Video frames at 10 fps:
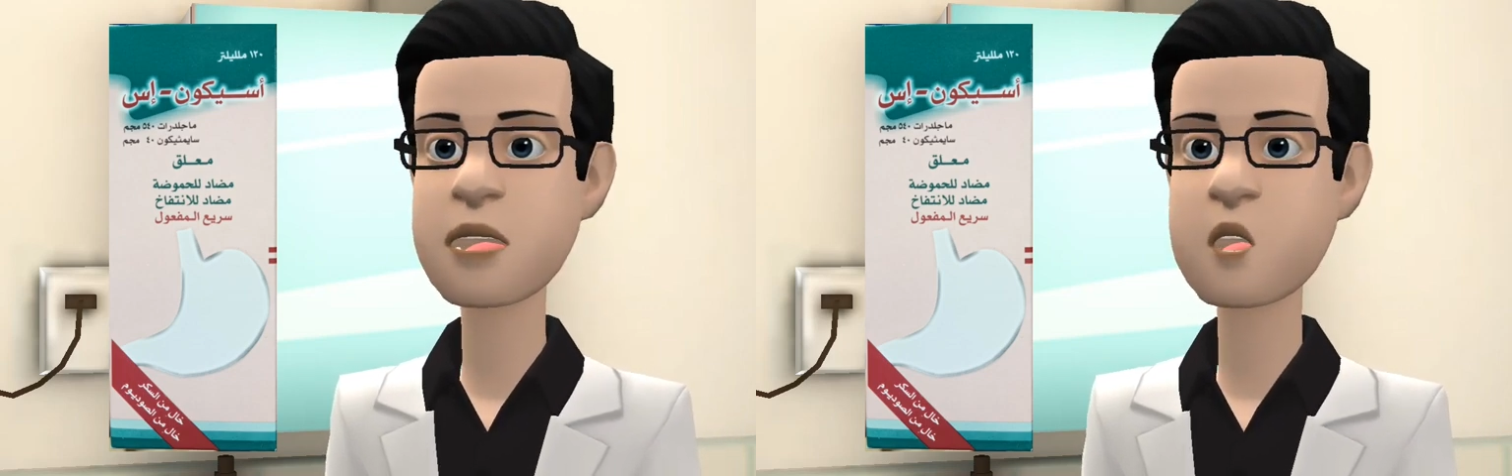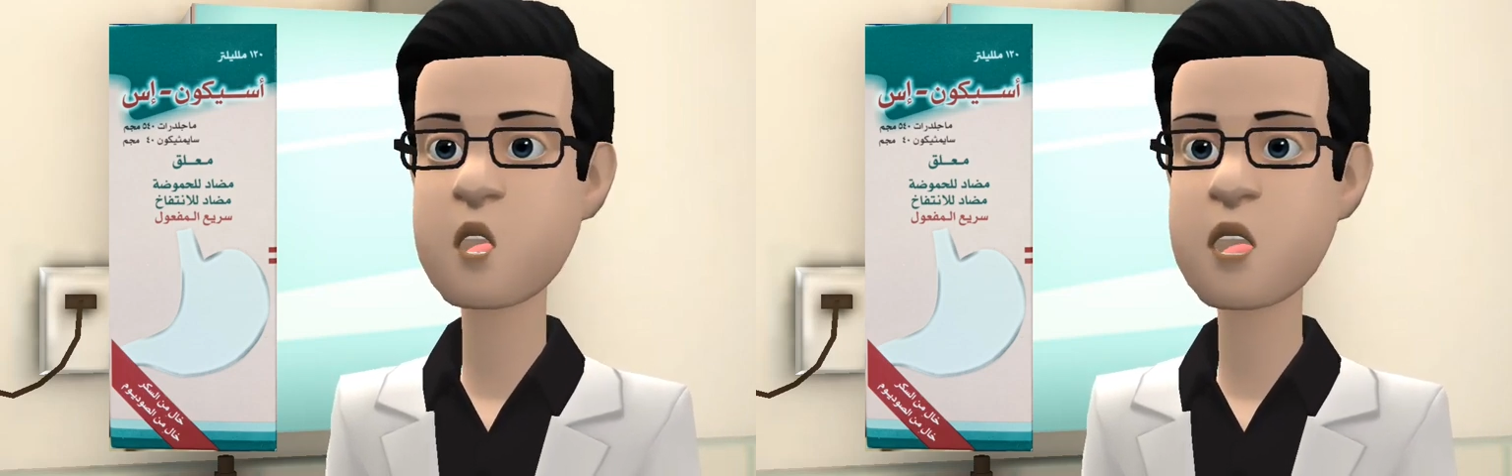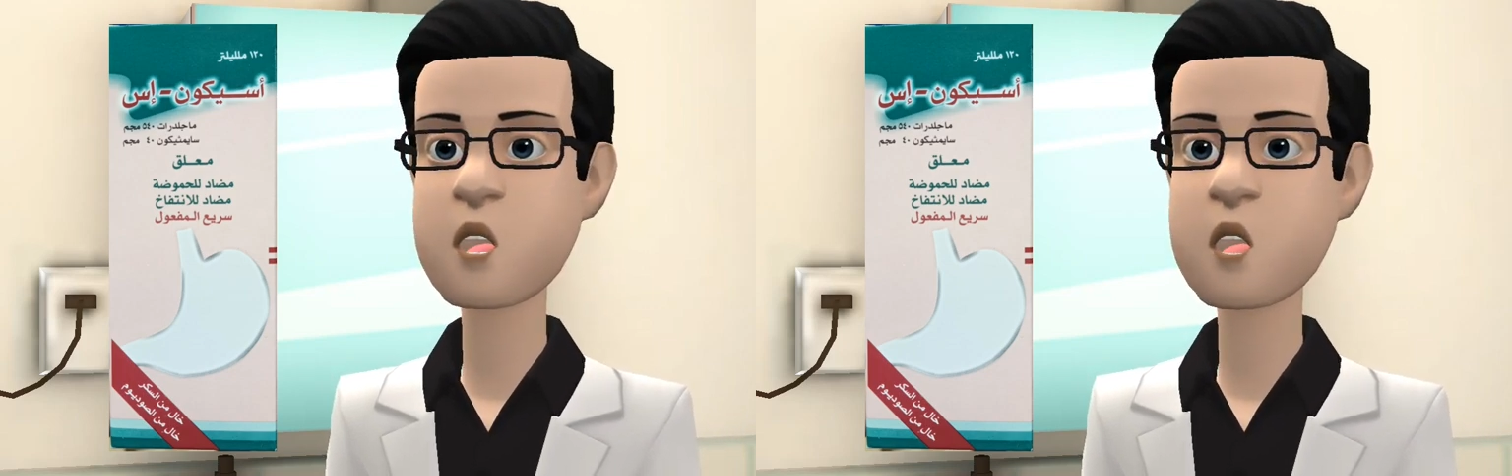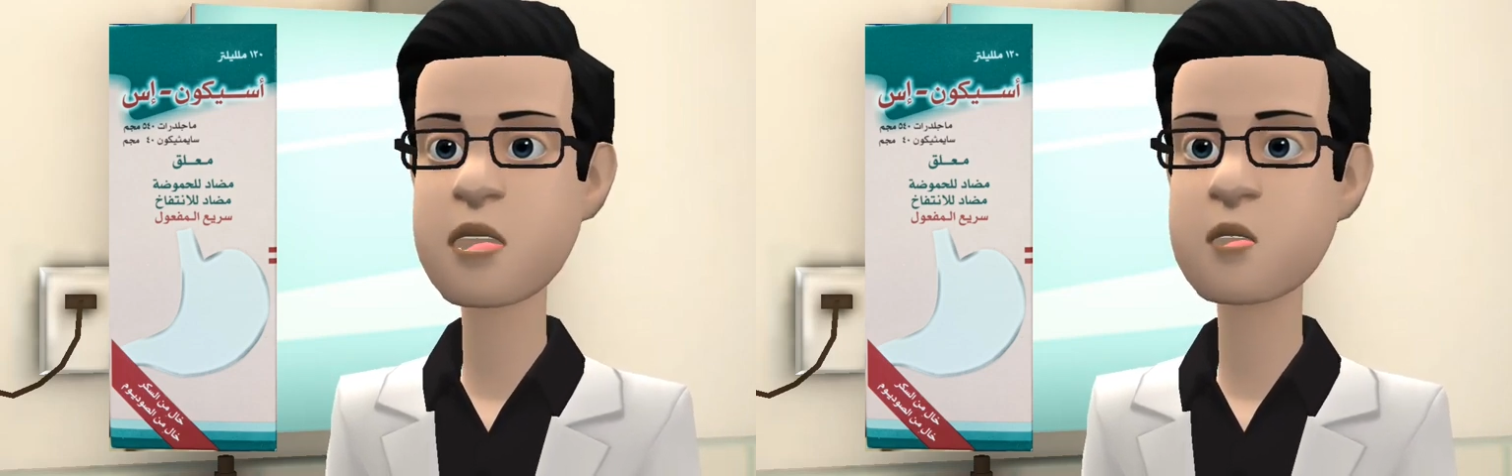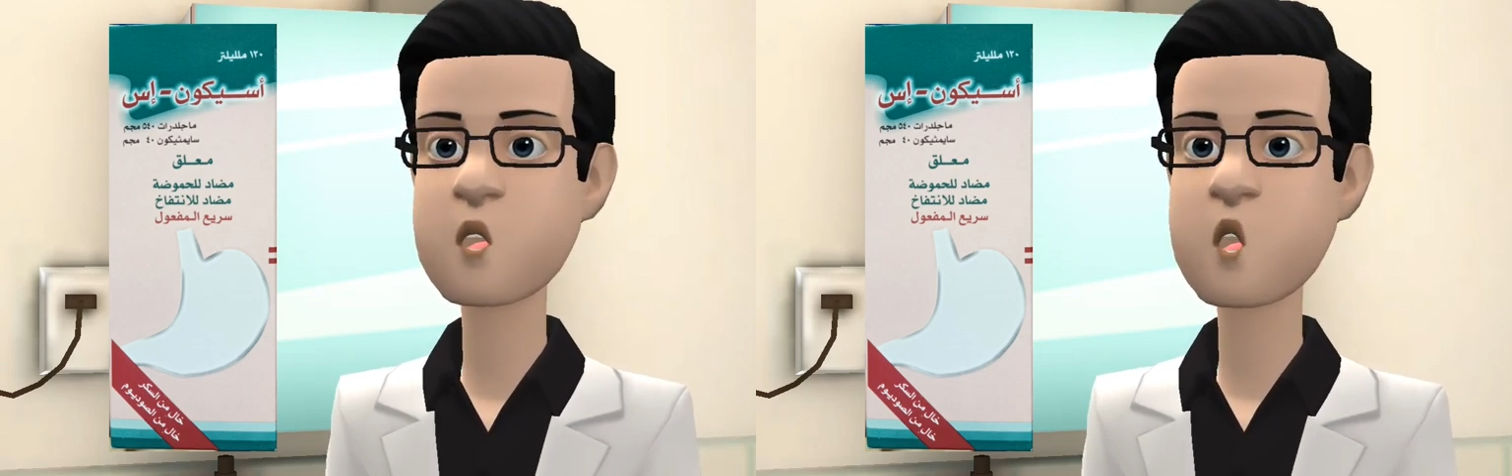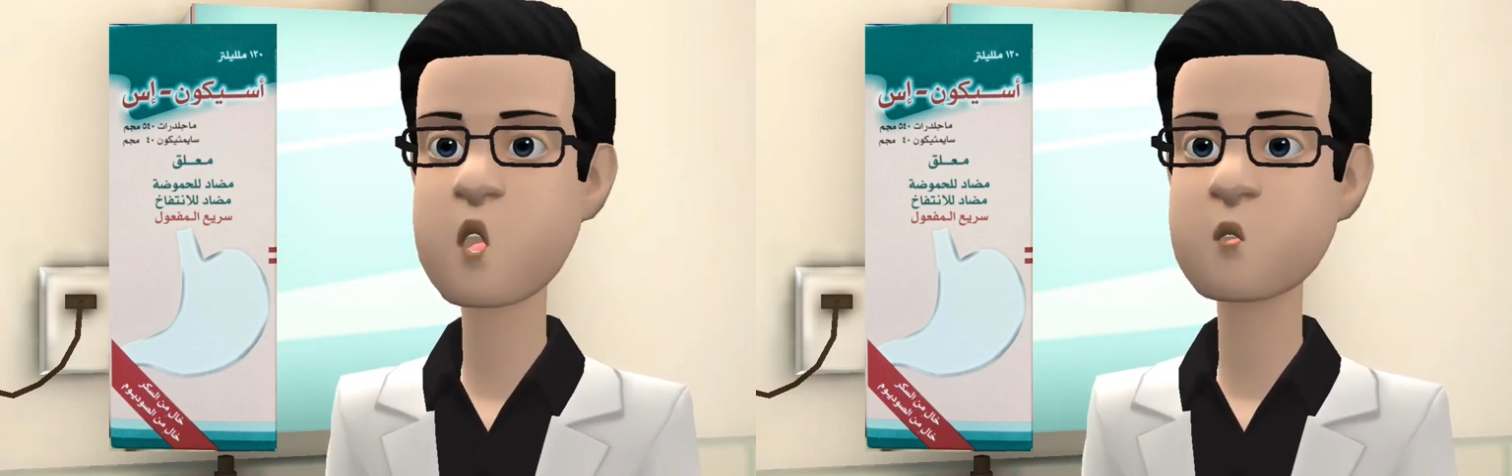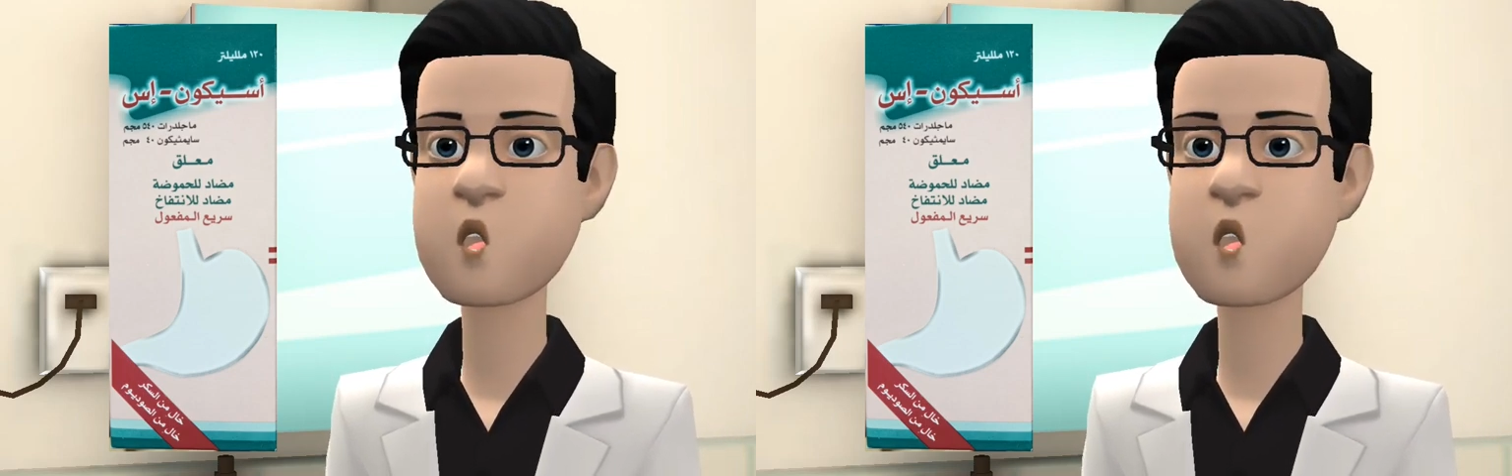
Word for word: المصاحبة لاضطرابات